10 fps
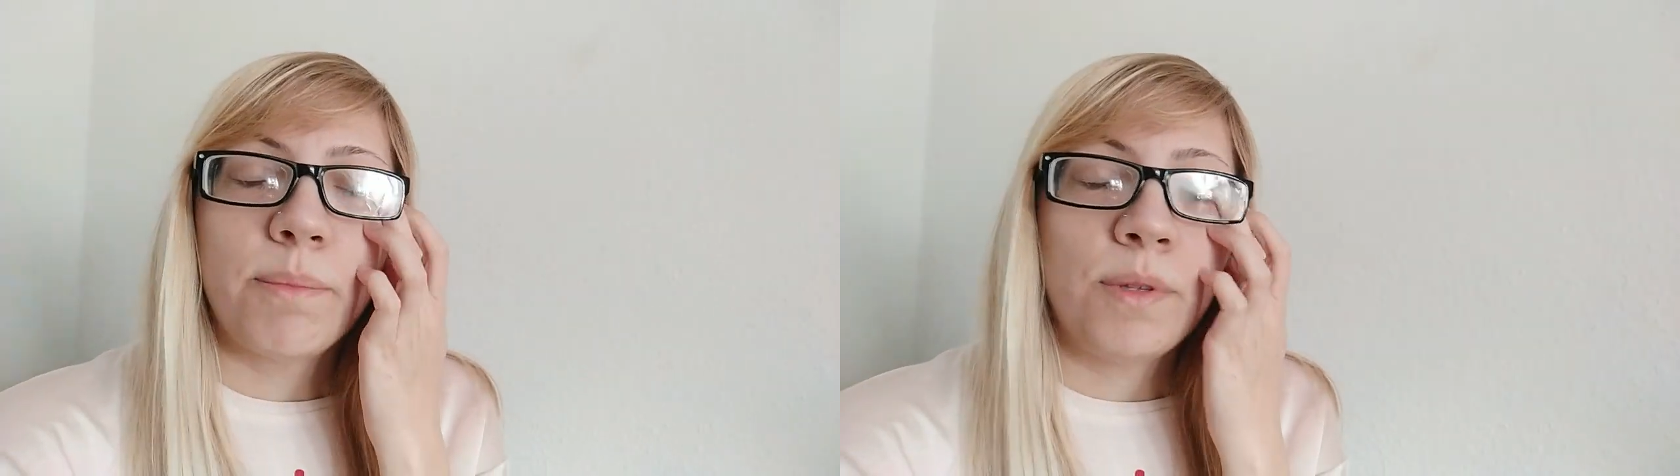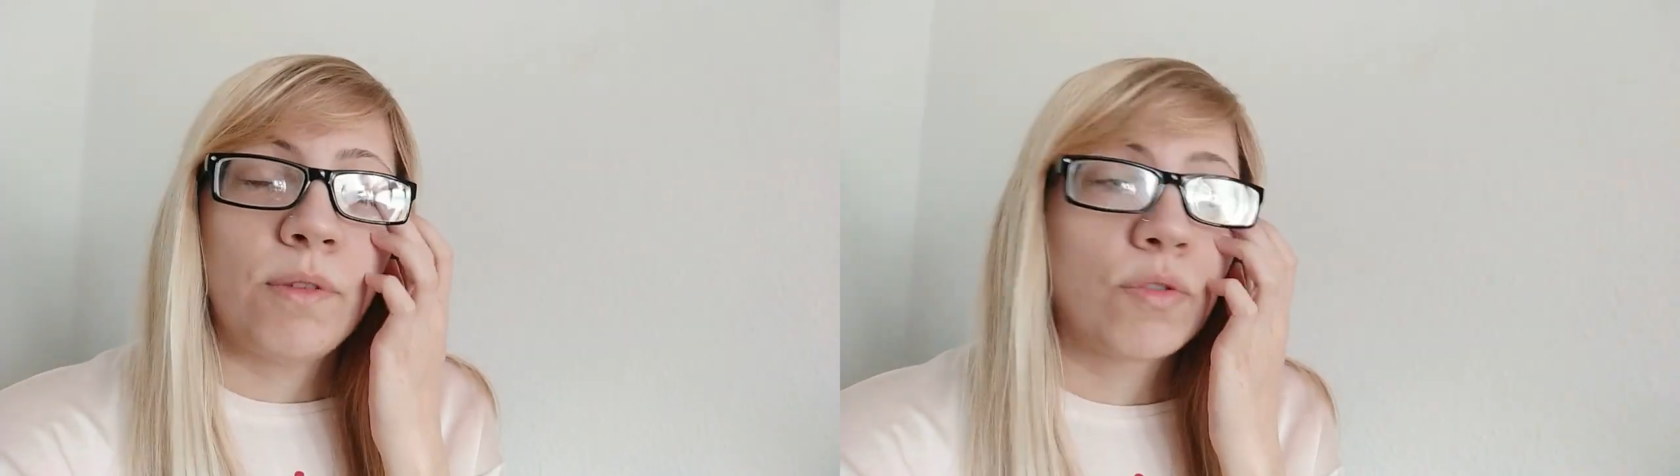
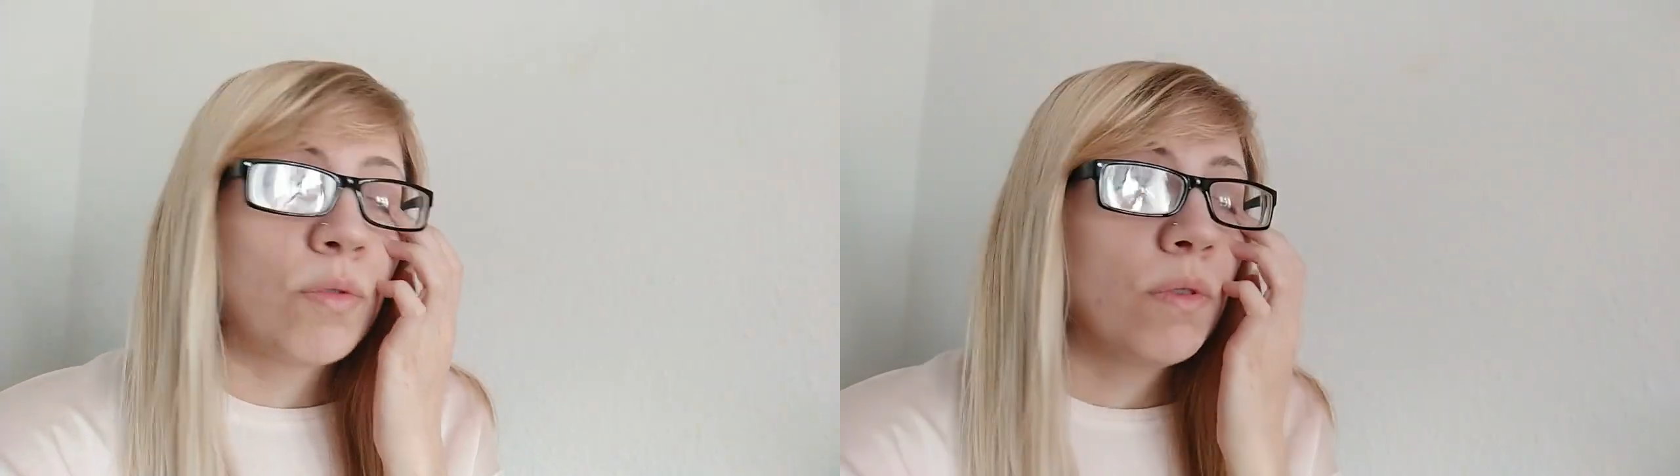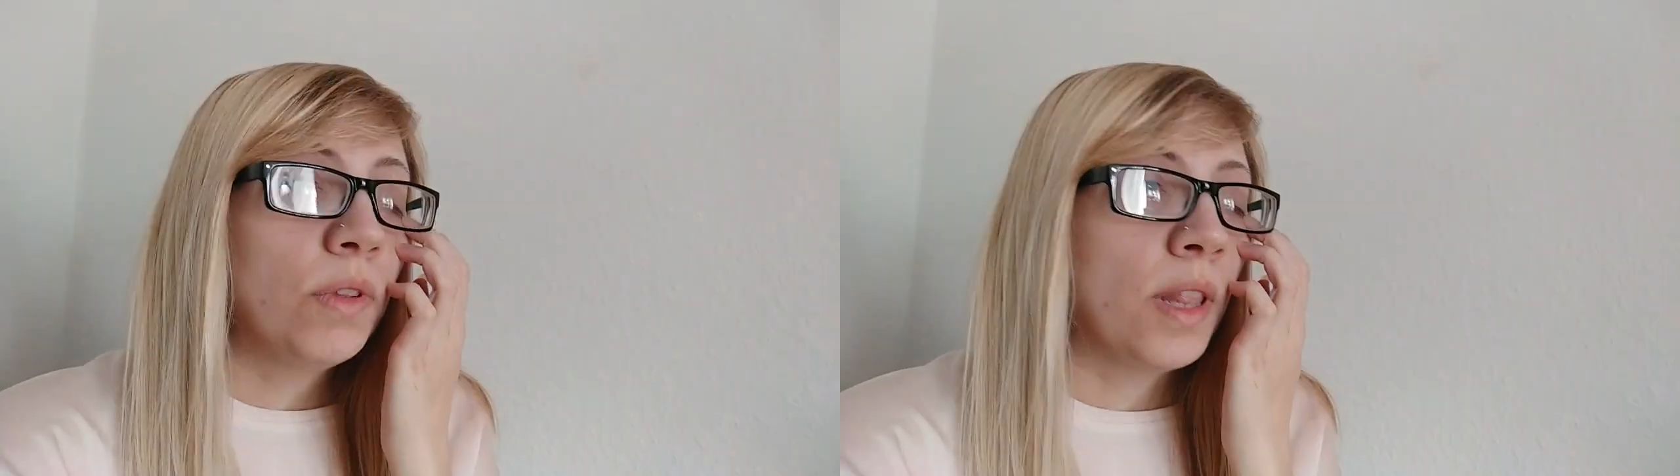пойдем в
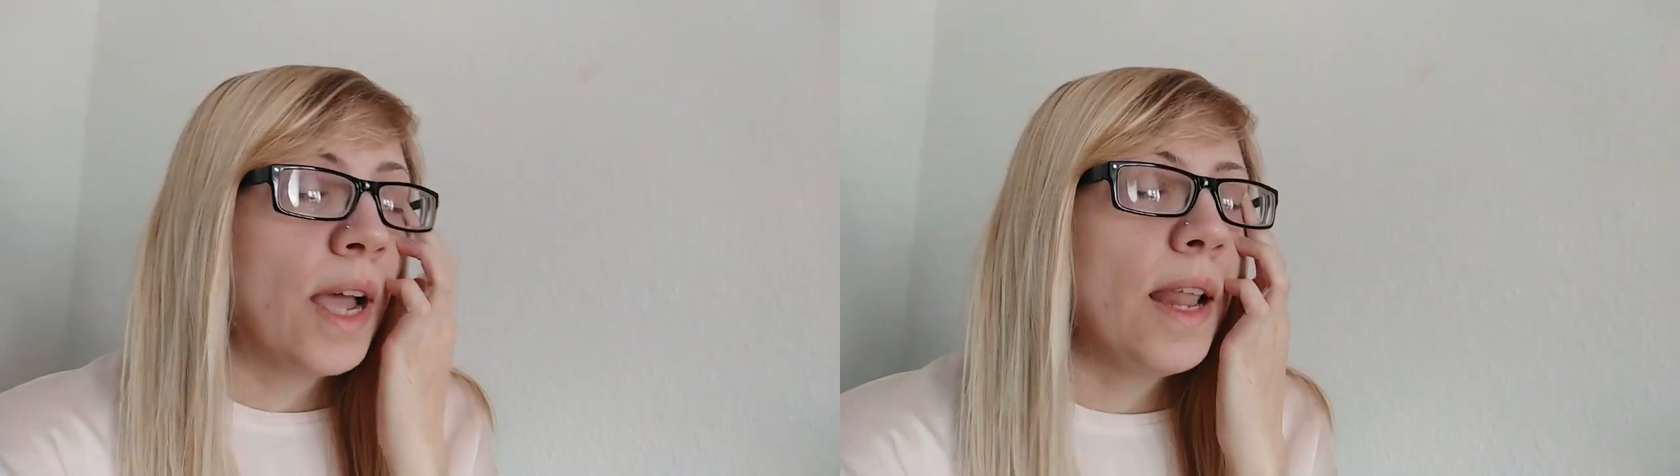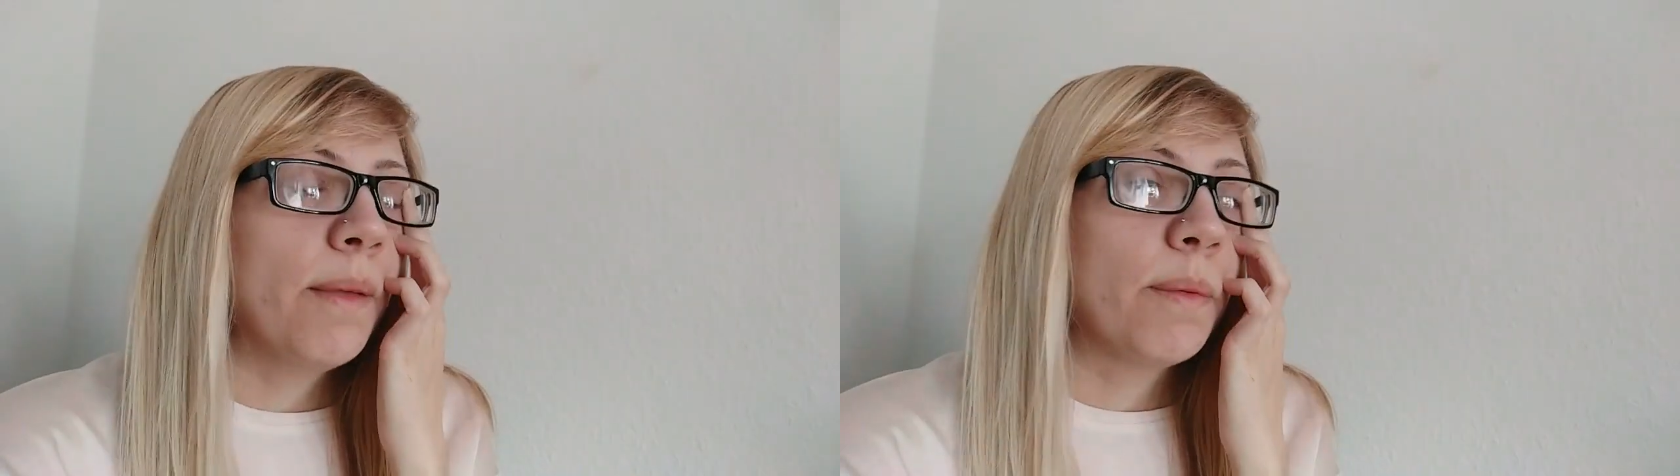школу и так
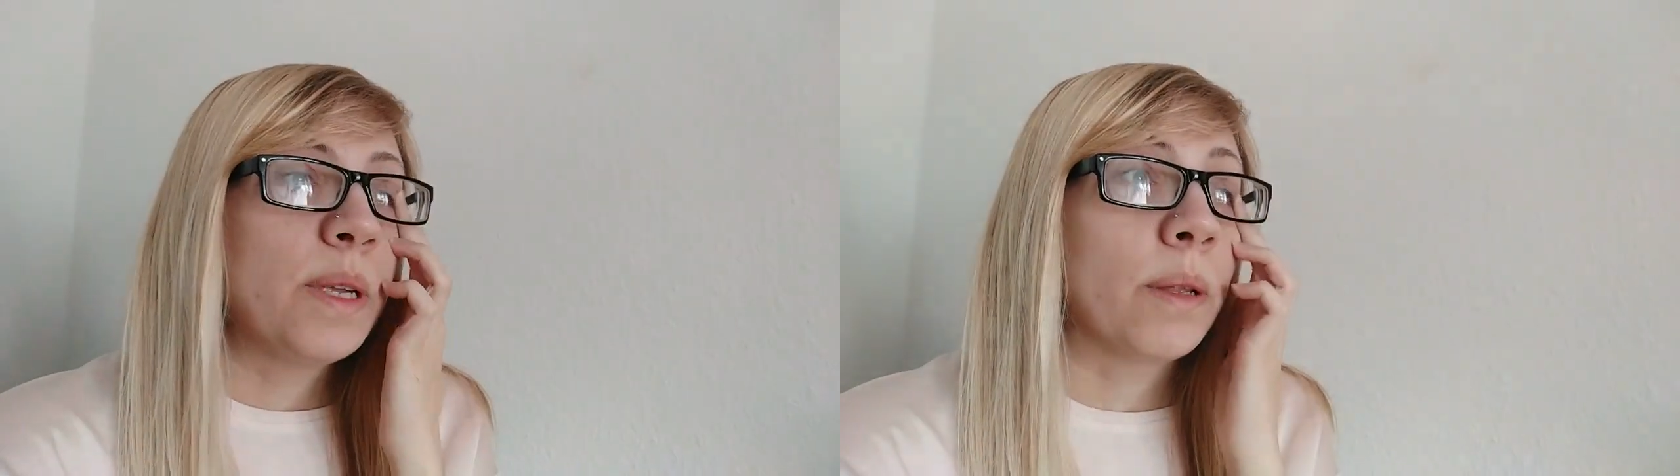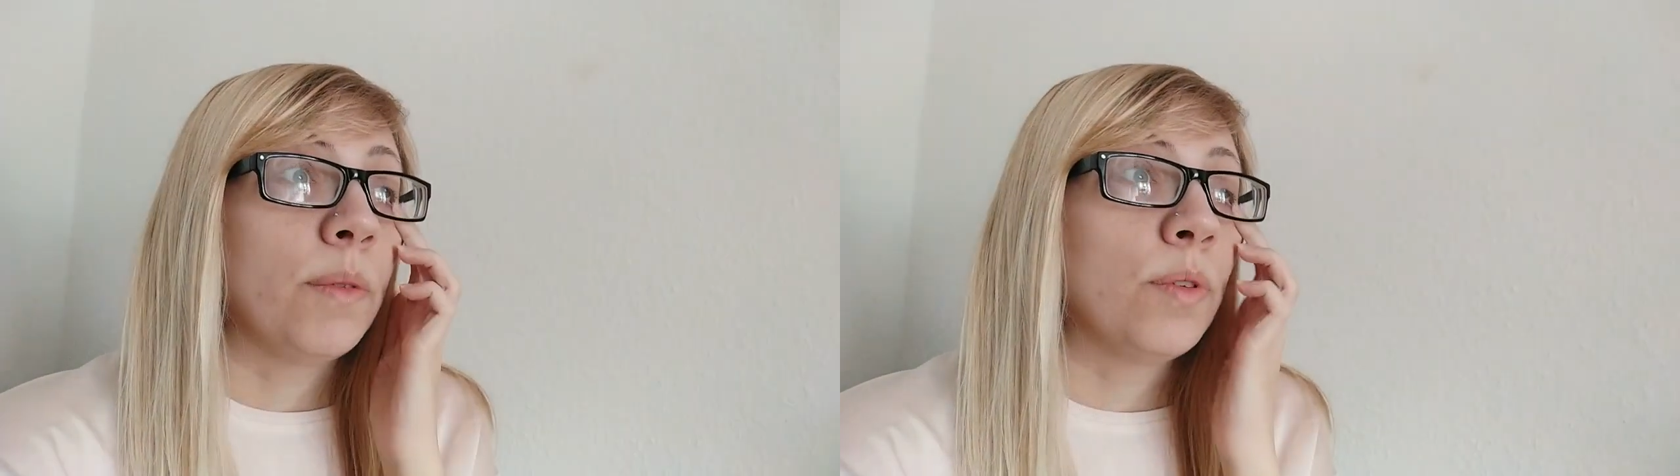далее,
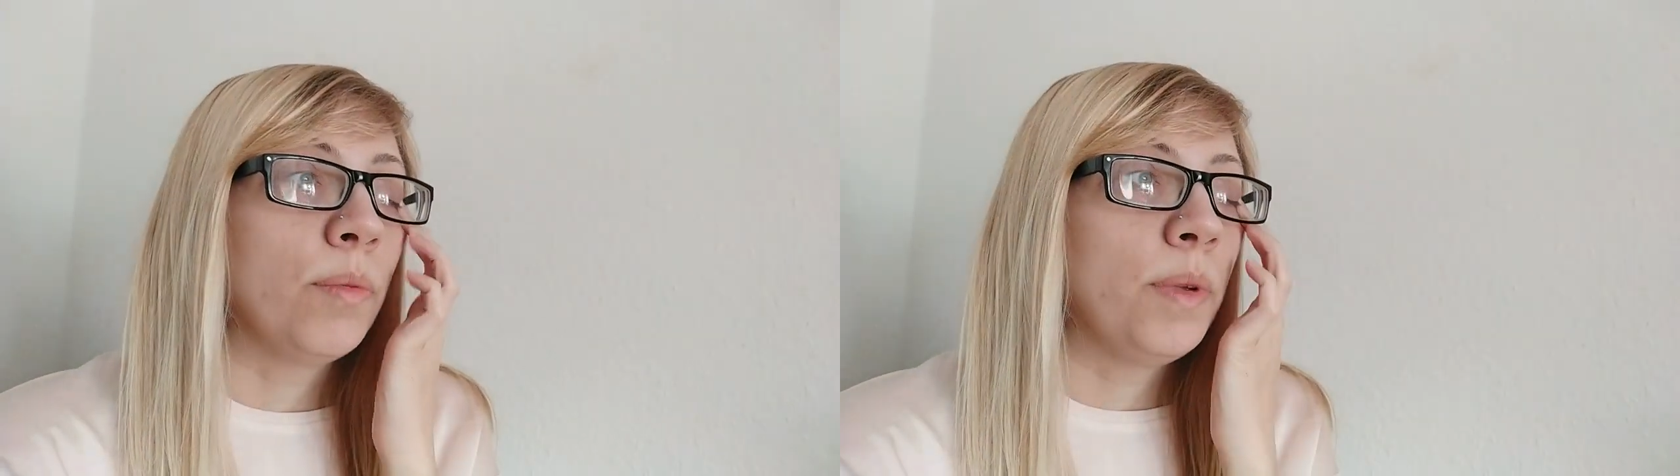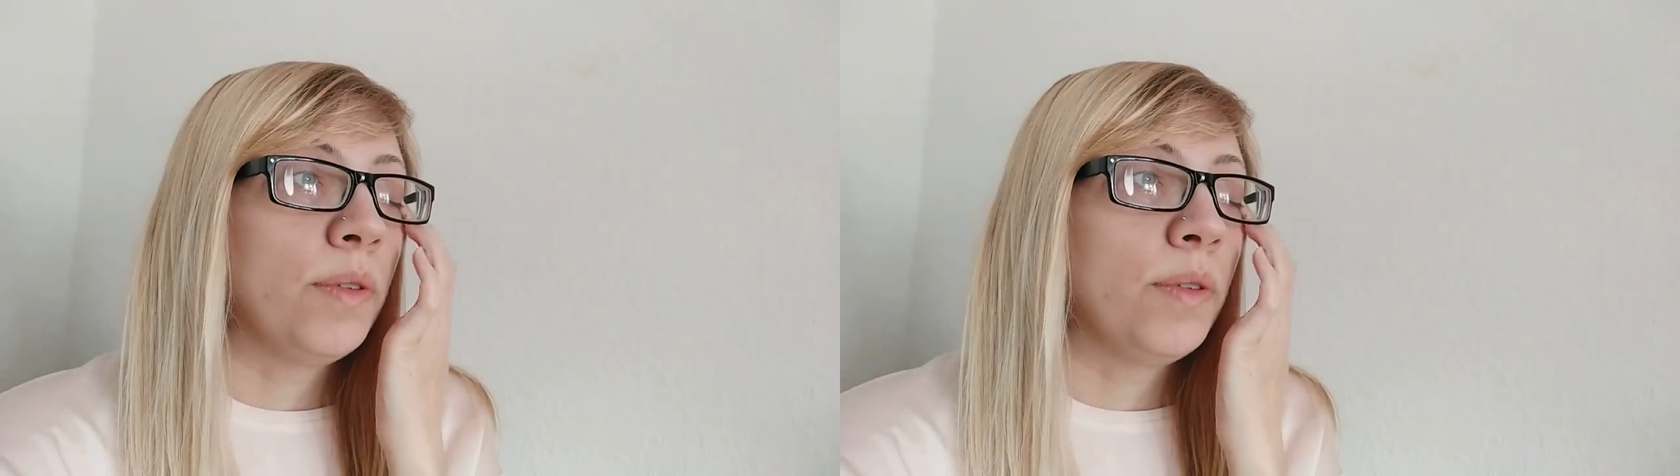вообще там все,